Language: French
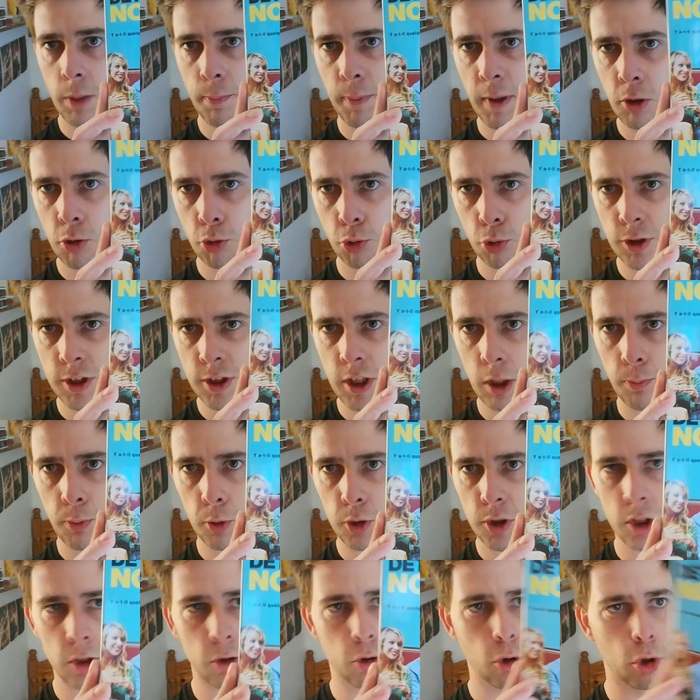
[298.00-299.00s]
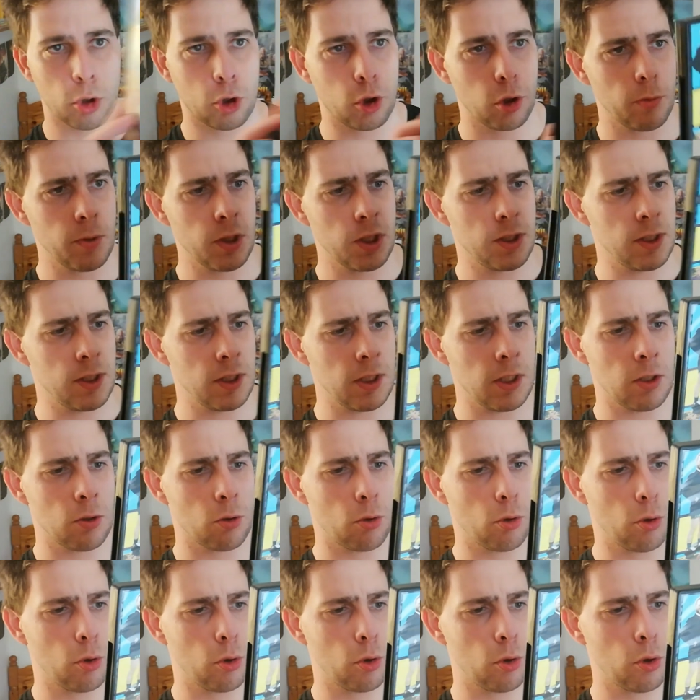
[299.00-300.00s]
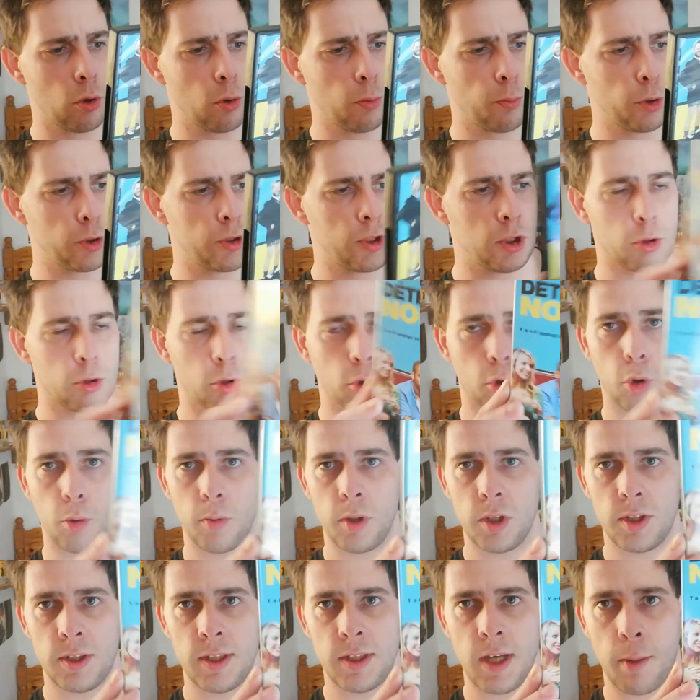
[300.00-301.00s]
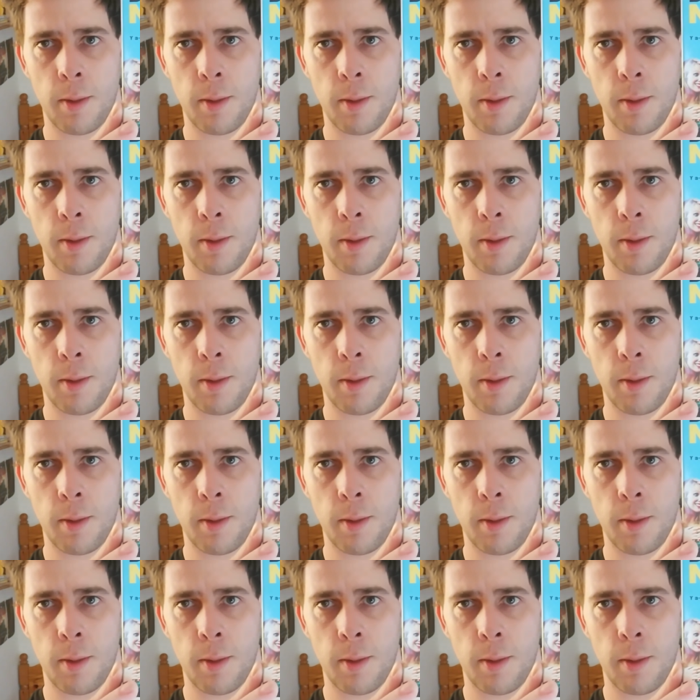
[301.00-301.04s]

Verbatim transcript: pas du tout cette petite comédie, euh, petite comédie